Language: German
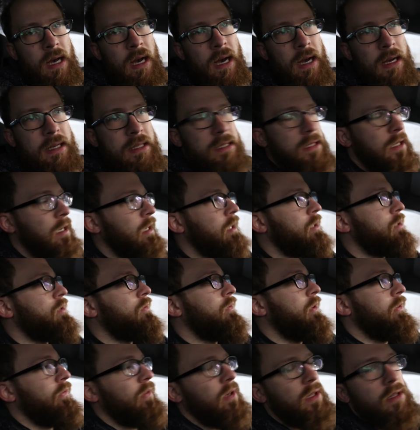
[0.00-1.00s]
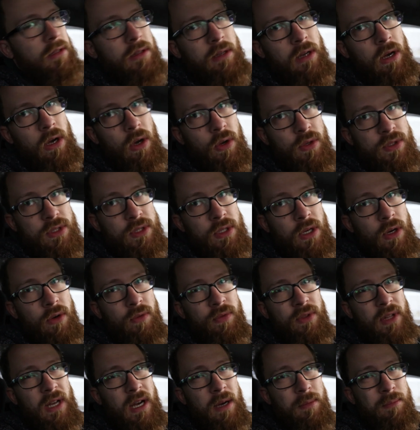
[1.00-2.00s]
Heißt also, wenn wir
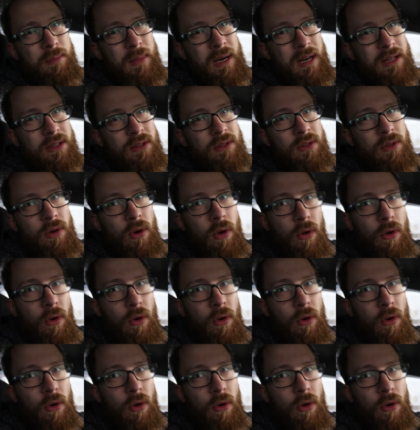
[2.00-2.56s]
Außenaufnahmen machen,